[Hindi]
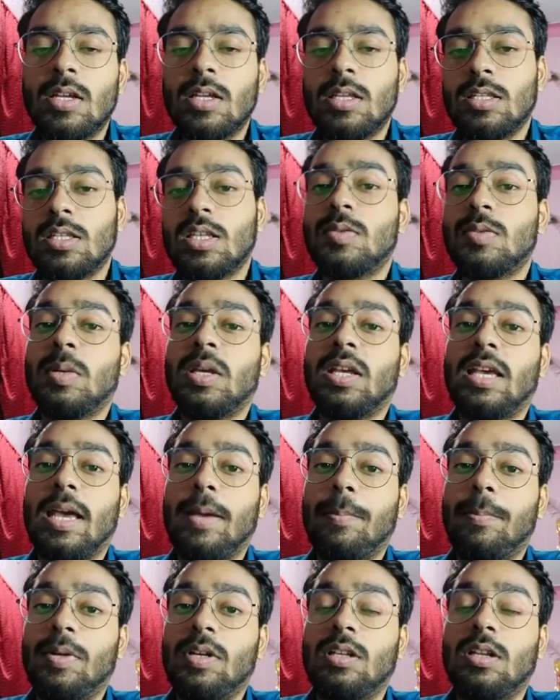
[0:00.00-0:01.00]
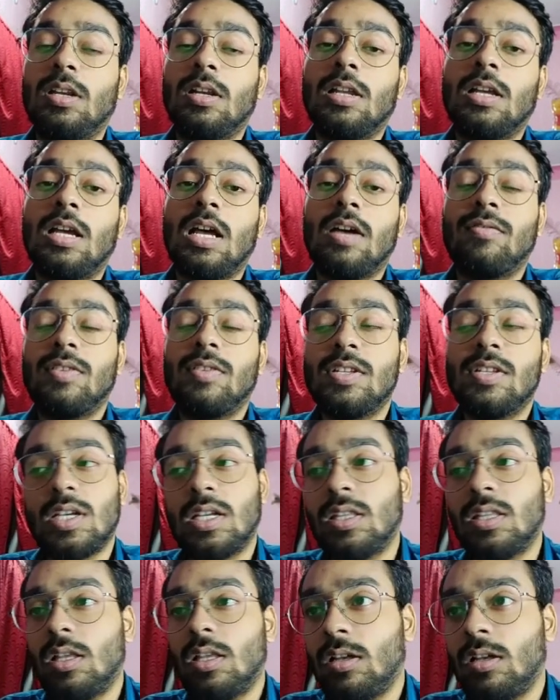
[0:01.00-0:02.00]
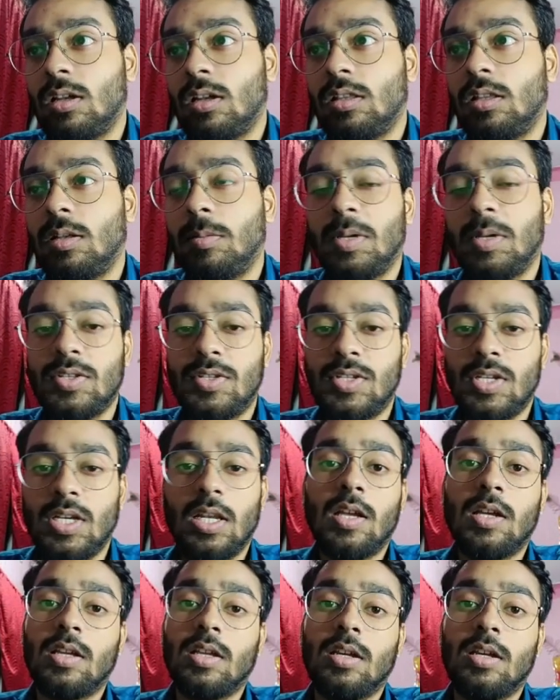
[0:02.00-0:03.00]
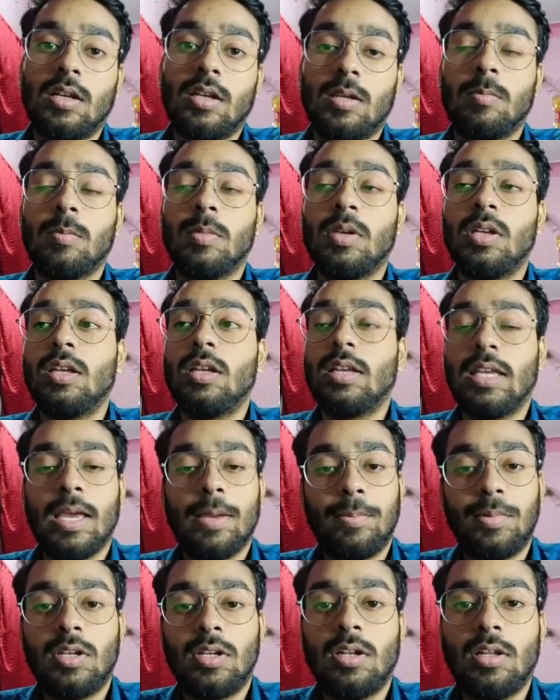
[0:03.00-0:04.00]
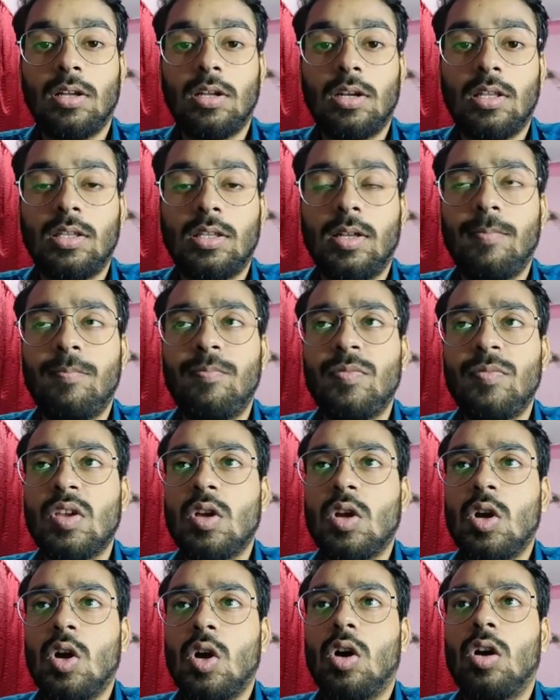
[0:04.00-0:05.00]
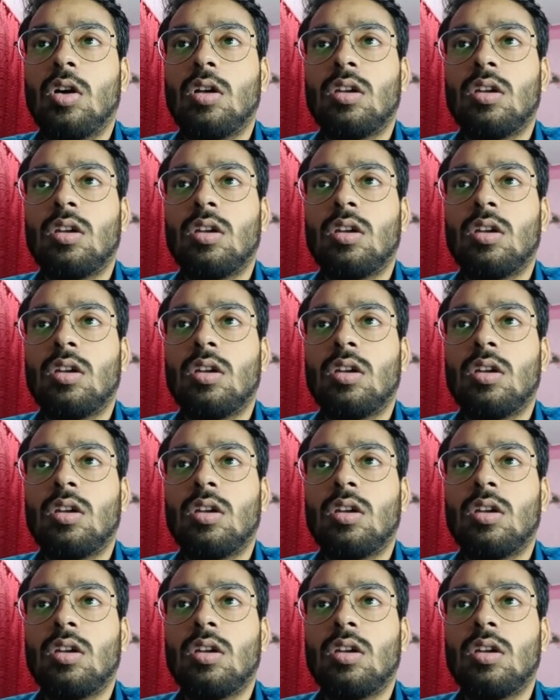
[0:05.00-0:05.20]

जिसमें कैपिटल काफ़ी ज़्यादा लग रहा था पाँच छः लाख के करीब में कैपिटल लग रहा था और